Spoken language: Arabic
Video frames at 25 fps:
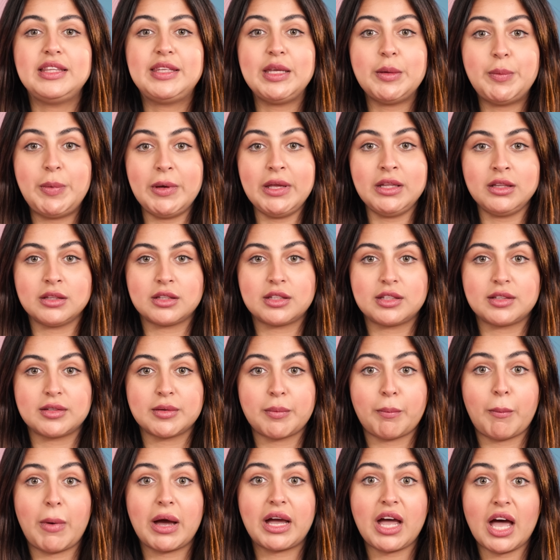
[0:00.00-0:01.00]
انت بنت
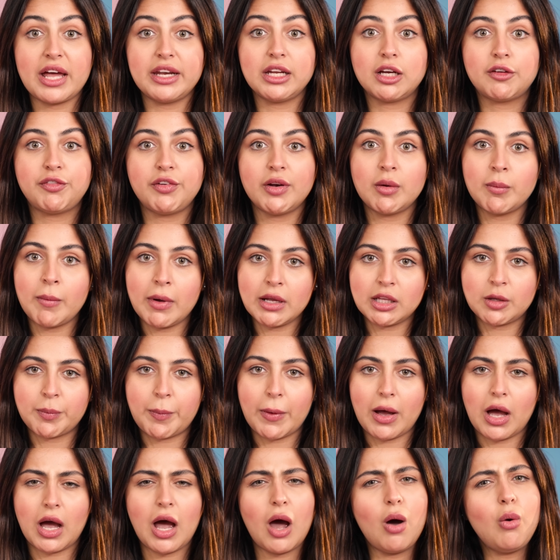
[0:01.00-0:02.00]
مكانك في
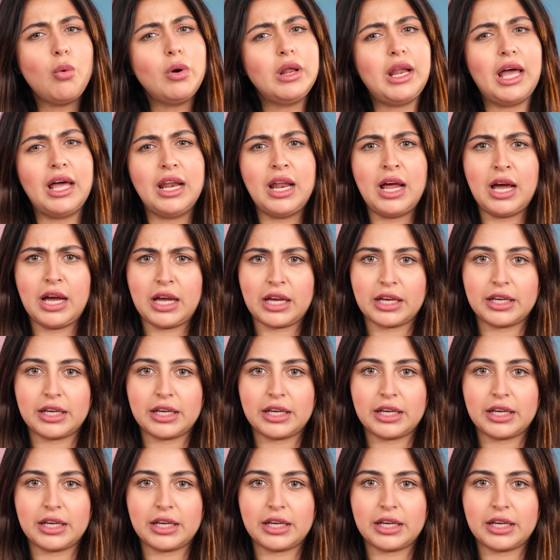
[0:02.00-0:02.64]
المطبخ اول على